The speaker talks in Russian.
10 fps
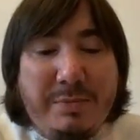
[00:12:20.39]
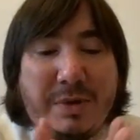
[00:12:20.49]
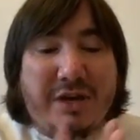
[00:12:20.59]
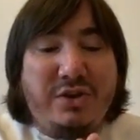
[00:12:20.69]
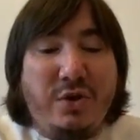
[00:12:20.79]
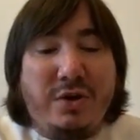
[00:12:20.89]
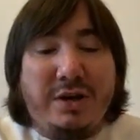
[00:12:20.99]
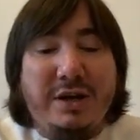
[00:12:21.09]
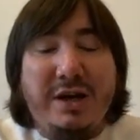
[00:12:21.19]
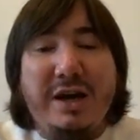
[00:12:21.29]

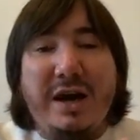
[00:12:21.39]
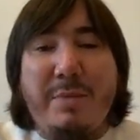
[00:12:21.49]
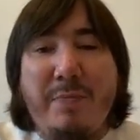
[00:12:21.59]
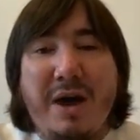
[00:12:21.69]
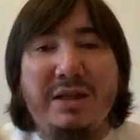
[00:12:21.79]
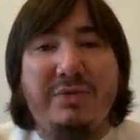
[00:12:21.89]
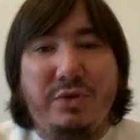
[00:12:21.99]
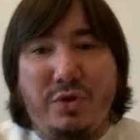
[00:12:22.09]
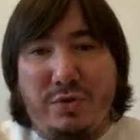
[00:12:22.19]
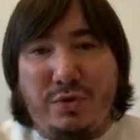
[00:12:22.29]
партнеры обманывают
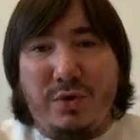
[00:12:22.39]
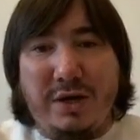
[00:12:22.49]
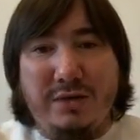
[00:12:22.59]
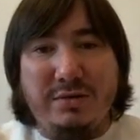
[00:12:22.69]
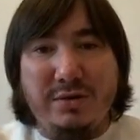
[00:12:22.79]
друг друга,